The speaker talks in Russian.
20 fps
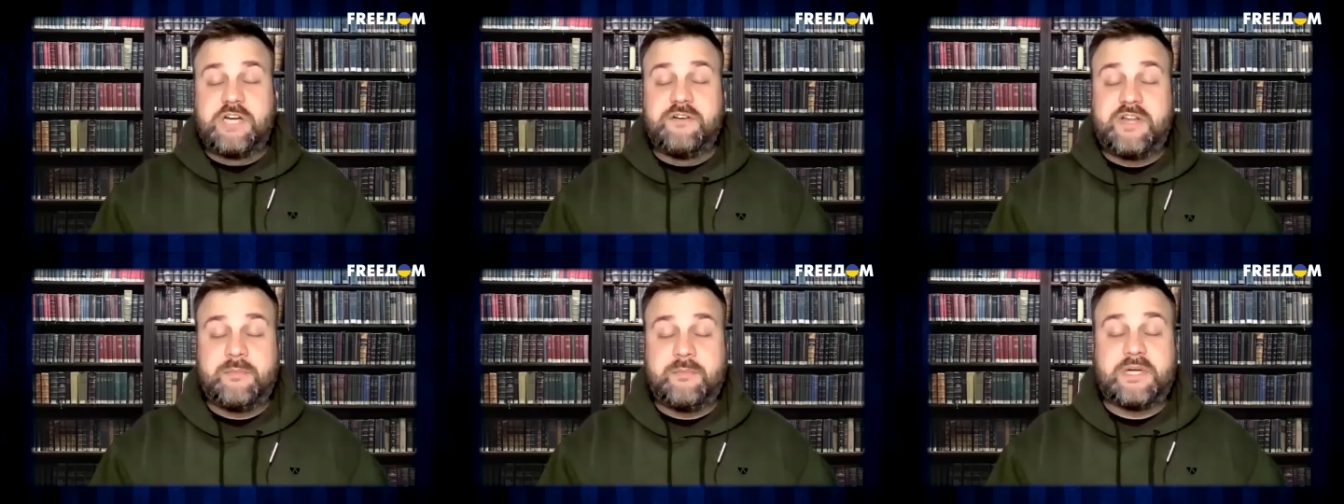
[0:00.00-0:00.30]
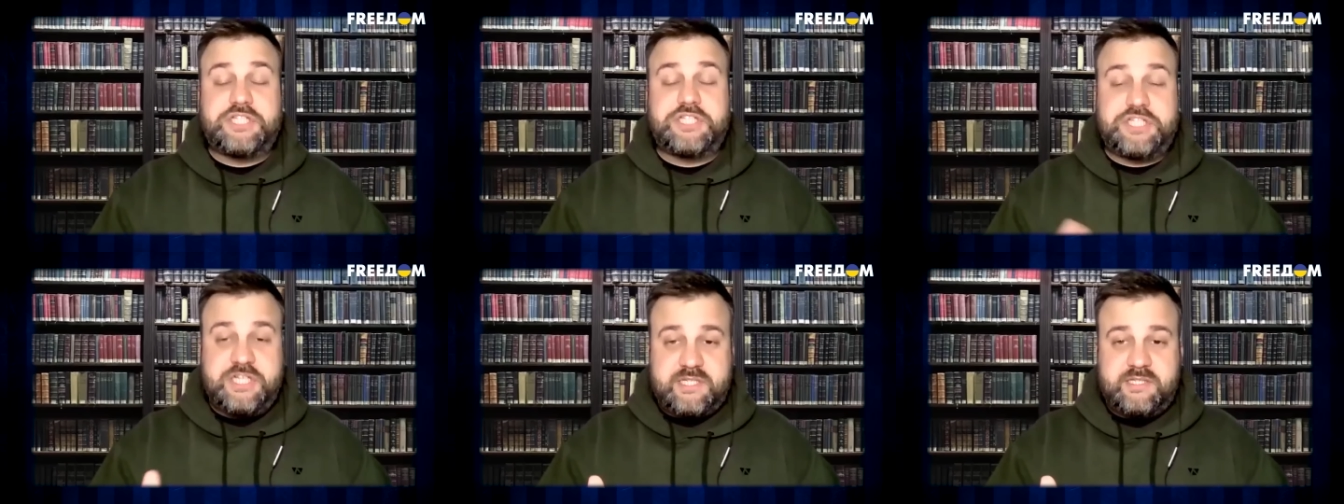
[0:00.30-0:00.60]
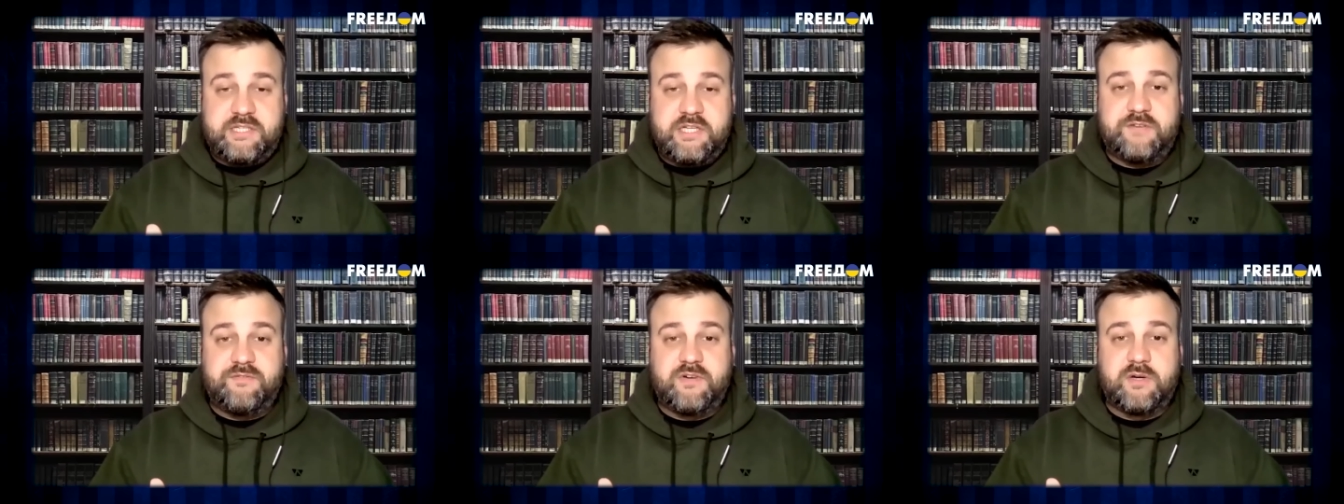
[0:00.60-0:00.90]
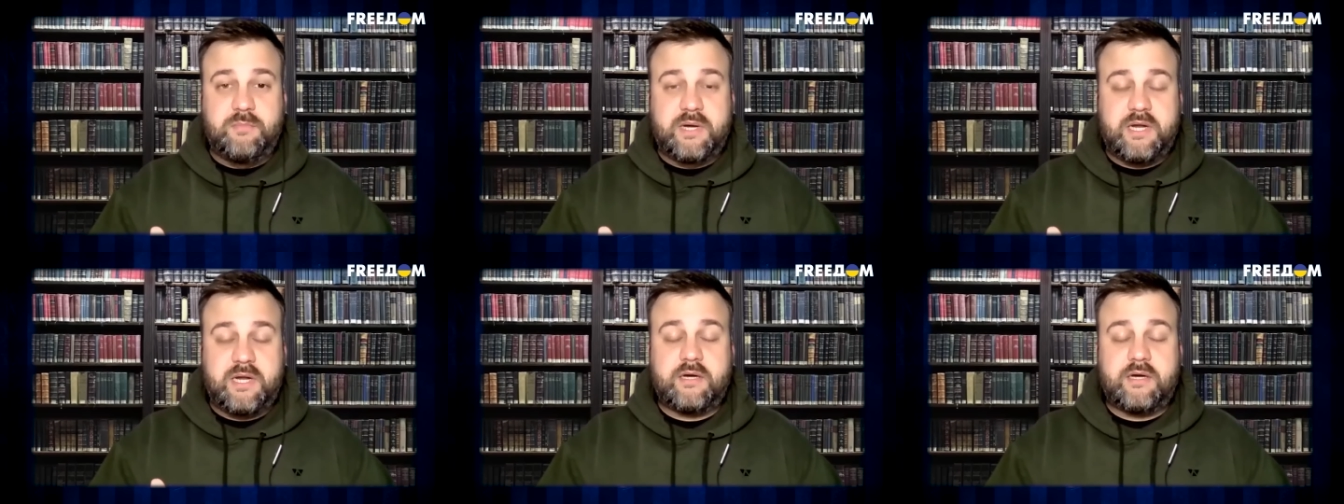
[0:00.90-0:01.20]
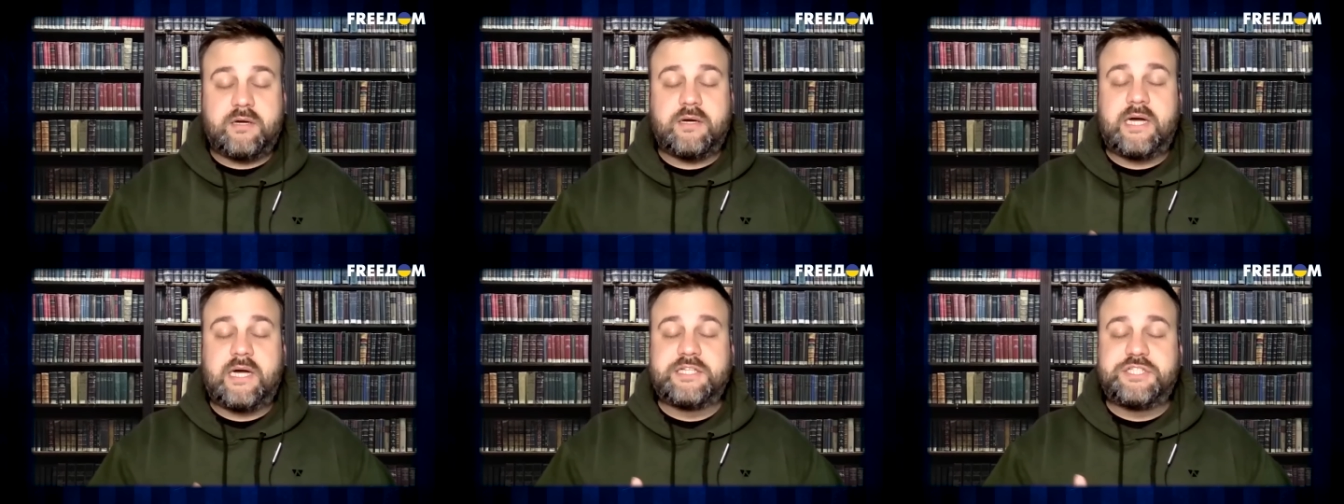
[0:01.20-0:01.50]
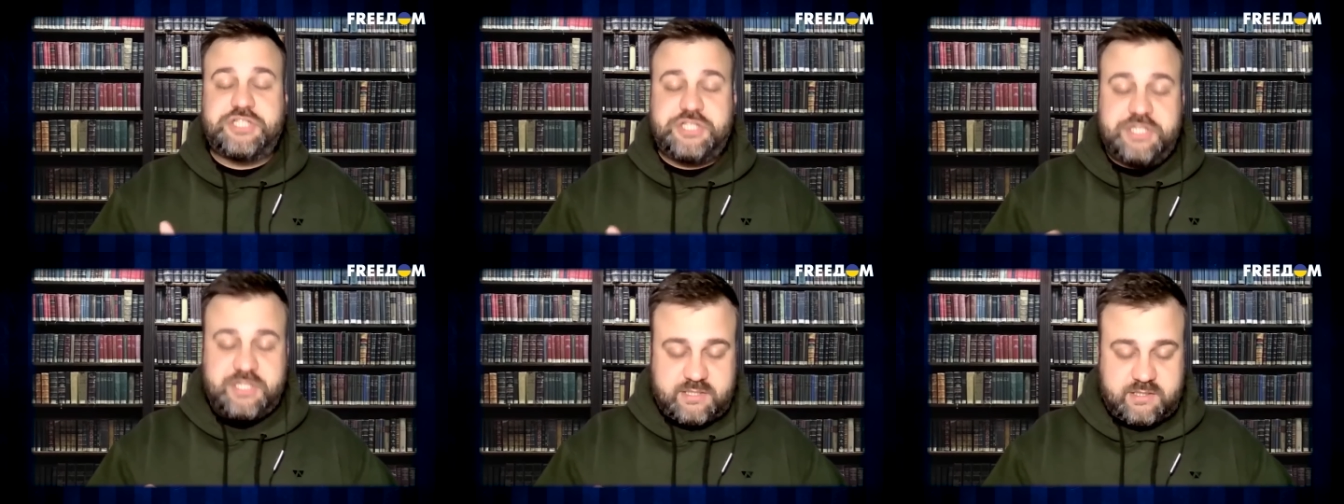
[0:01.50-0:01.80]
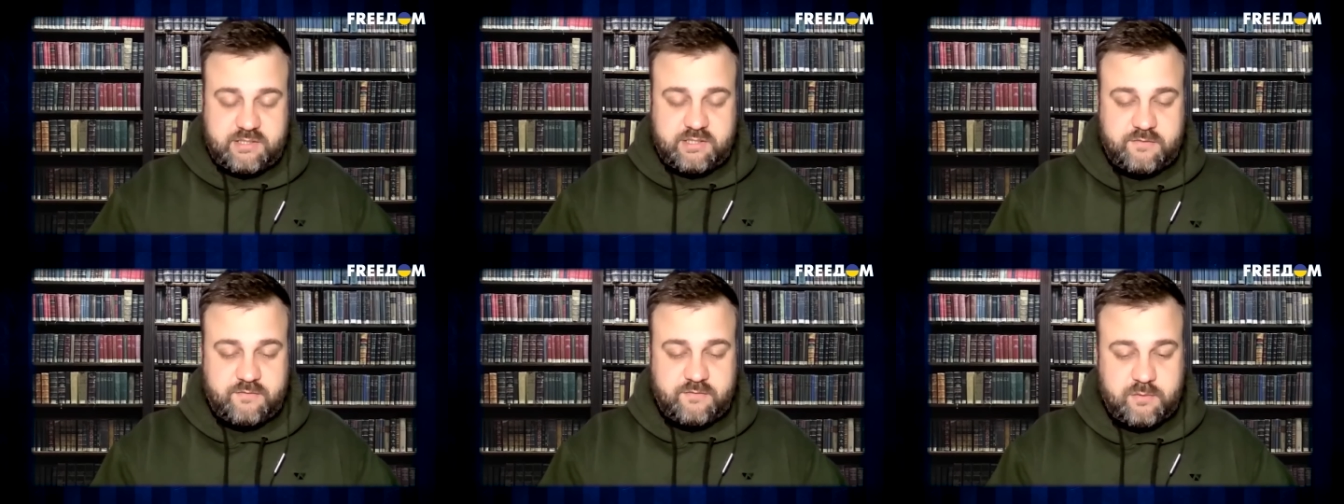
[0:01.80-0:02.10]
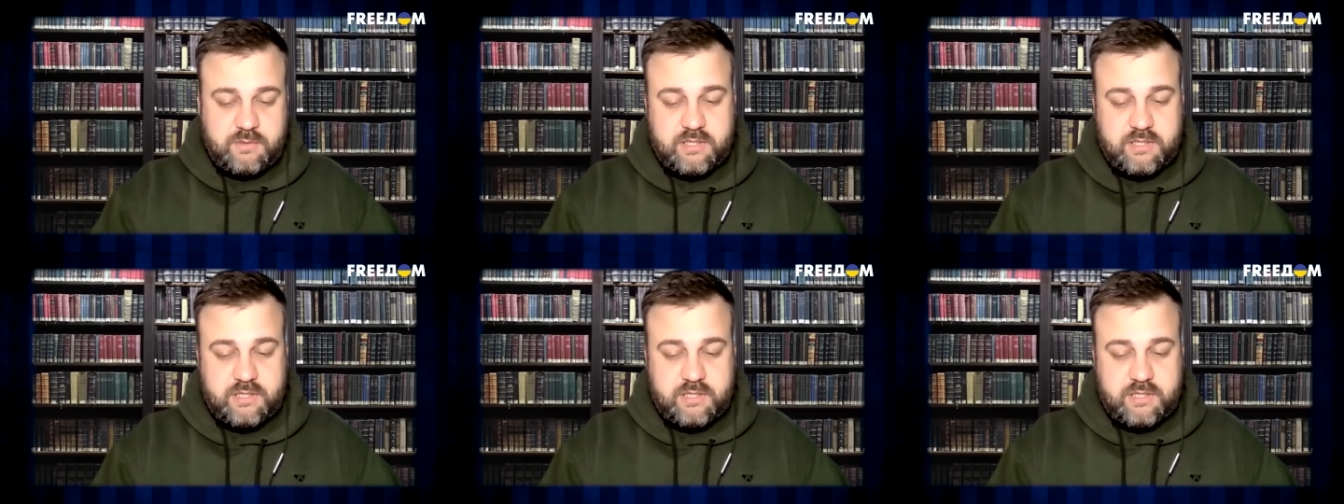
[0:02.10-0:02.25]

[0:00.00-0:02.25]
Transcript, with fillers: же говорим ну, о слушайте, честных выборах, о честных они,